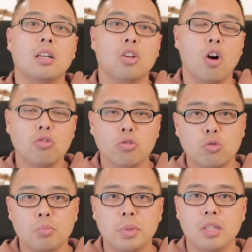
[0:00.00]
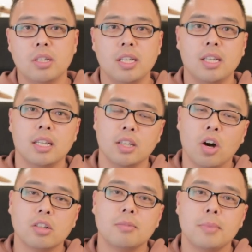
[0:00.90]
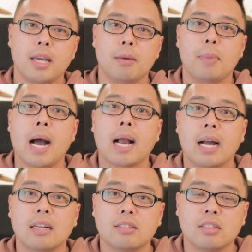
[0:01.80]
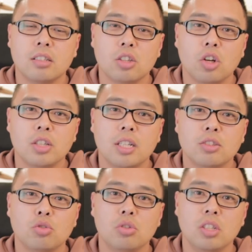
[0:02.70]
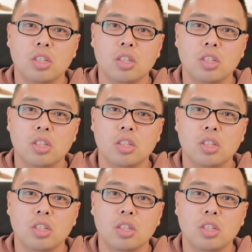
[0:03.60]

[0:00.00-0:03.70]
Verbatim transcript: 영국 국민들이 여름에 바캉스를 떠날 수